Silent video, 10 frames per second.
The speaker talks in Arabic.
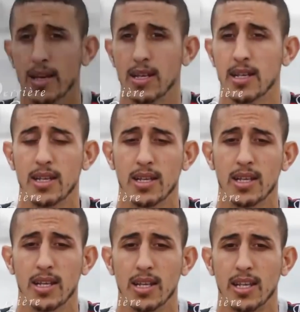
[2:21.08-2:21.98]

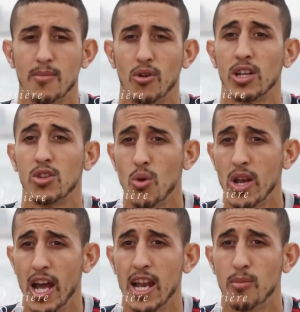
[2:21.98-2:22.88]
اللي كما نقول لك دول
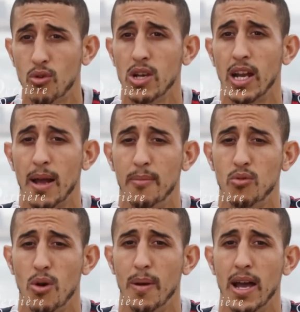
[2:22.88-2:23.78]
العالم كله راه
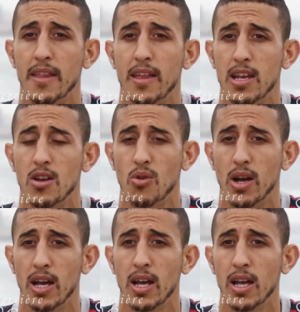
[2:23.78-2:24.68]
بالوباء هذا اللي
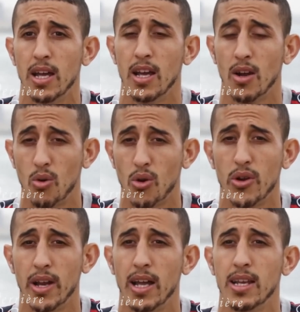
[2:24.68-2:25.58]
هو آه،
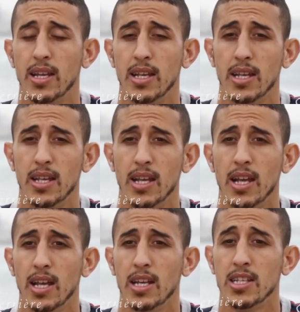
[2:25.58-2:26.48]
كورونا اللي
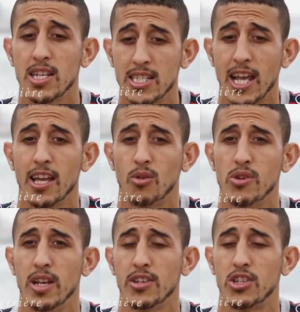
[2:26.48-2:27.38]
للجزائر
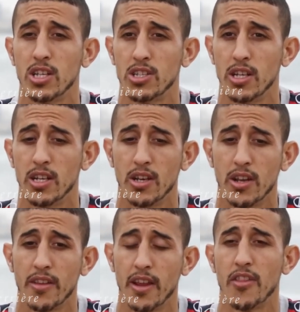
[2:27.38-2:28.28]
كنا
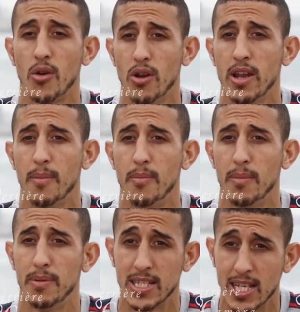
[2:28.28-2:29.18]
ننظروا ليه
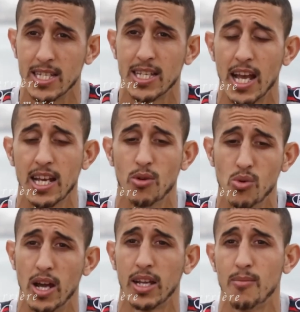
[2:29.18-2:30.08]
باستهزاء ليه
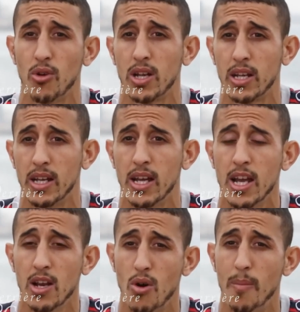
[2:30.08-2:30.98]
ولا كما نقول لك
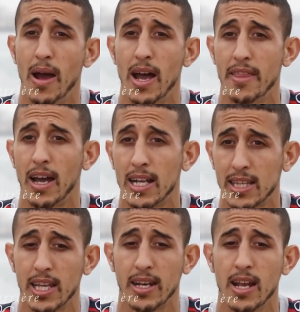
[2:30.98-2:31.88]
الوباء هذا
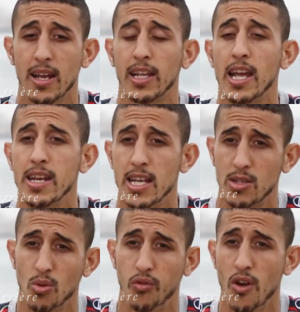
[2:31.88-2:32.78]
خطير كاين ناس
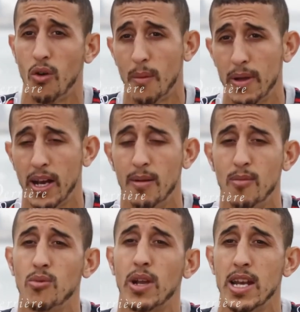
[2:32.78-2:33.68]
توفاو وربي
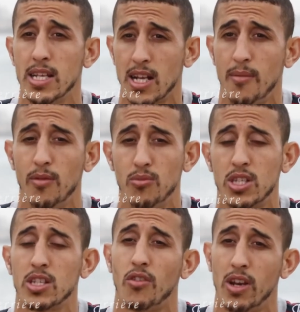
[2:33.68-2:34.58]
يرحمهم كاين ناس راهم في
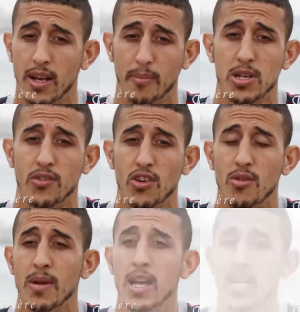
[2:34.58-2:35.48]
المستشفى اللي ربي
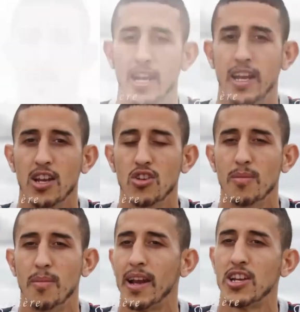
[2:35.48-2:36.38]
يشفيهم ان شاء الله احنا
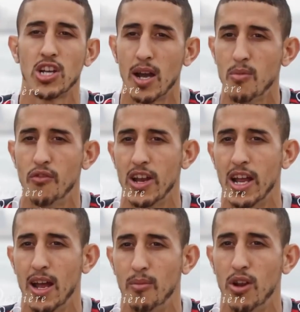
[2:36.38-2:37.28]
اليوم ما رناش نخمو في
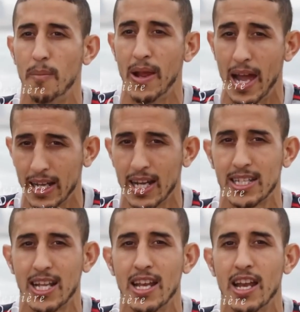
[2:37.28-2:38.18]
الالعاب الاولمبيه حقيقه
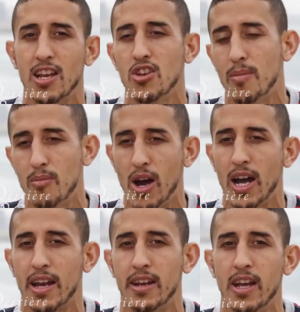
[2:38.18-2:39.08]
لان اليوم
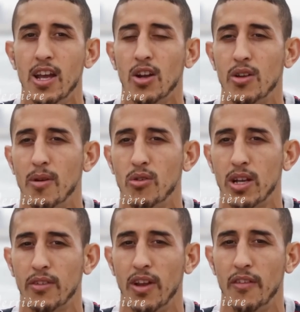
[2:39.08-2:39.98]
مؤخرا كما نقول لك
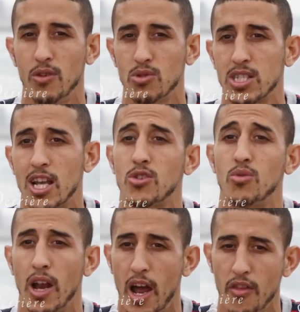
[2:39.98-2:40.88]
في 2016
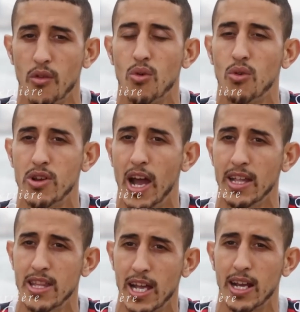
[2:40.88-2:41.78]
كنا نحضروا كنا
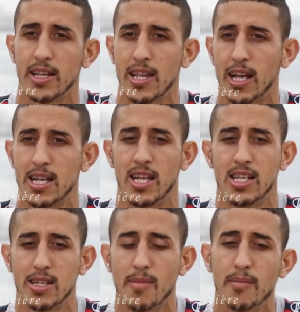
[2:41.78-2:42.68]
عندنا اراده كانت
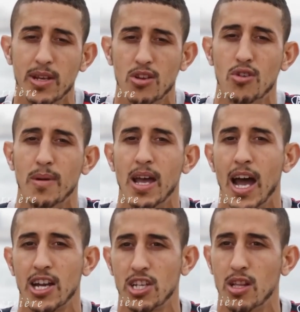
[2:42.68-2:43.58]
عزيمه من اليوم
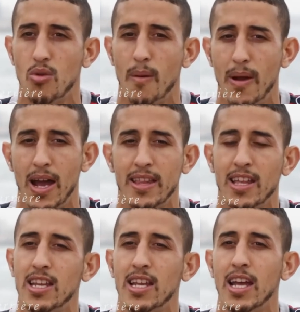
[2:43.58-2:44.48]
هكشت الوباء هذا
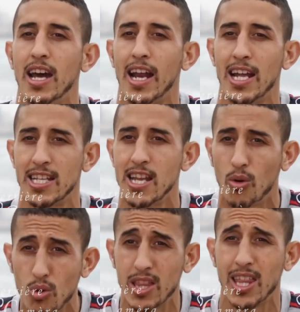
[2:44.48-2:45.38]
اللي راحت لنا
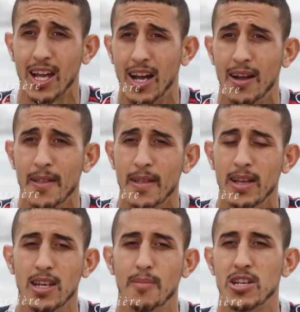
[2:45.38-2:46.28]
كل الثقه
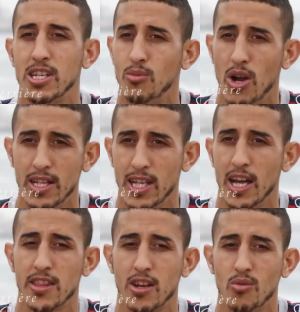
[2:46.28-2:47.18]
اللي باش الواحد
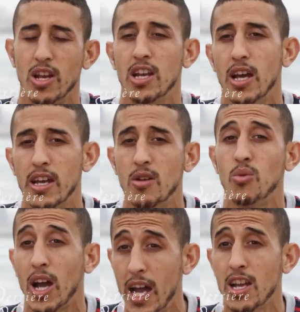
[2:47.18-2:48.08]
يحضر ولا لان
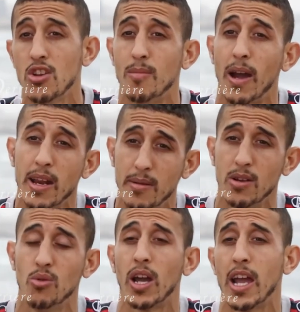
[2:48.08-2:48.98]
الوقايه اليوم خير
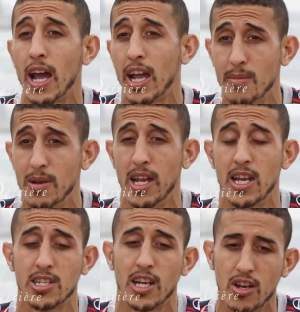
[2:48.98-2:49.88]
الوقايه خير من
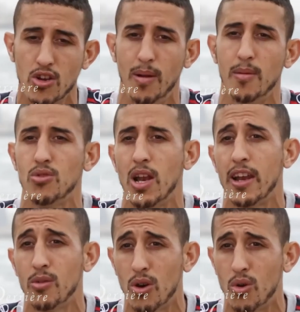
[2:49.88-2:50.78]
العلاج انا اليوم الحمد لله
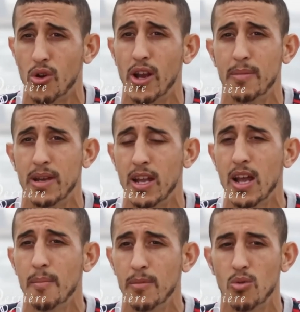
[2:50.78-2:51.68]
نلقوا روحنا من
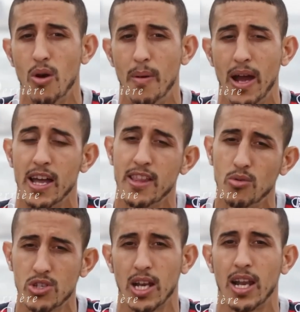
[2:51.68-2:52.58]
من الوباء هذا
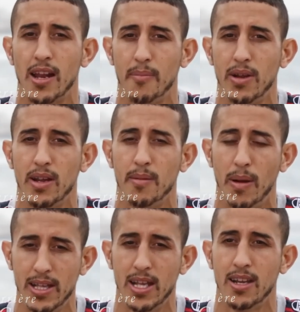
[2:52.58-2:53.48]
وان شاء الله ربي
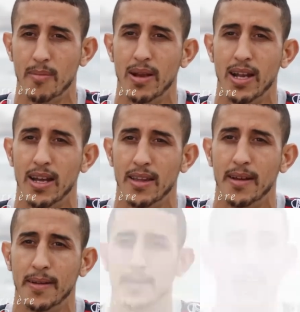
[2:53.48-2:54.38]
يبعد علينا البلاء هذا
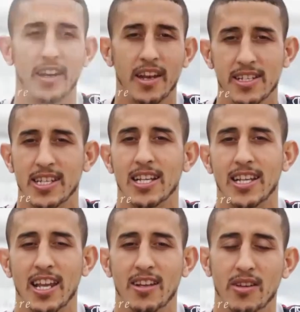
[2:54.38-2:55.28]
انا الرساله
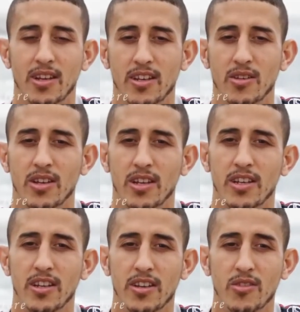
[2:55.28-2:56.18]
تاعي
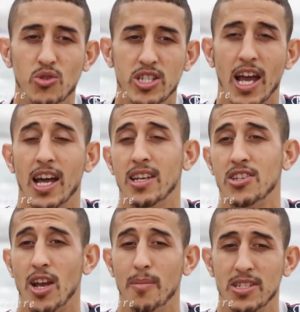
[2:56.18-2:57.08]
اللي نوجهها
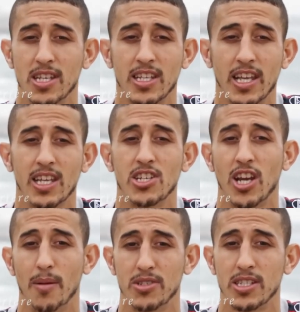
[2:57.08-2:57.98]
للشعب الجزائري
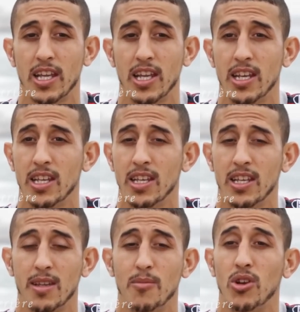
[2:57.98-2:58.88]
الشعب الجزائري
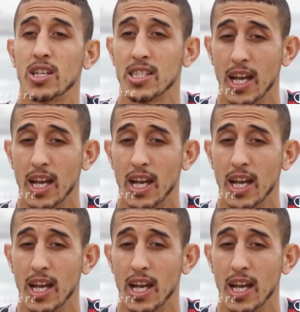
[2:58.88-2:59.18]
كما نقول لك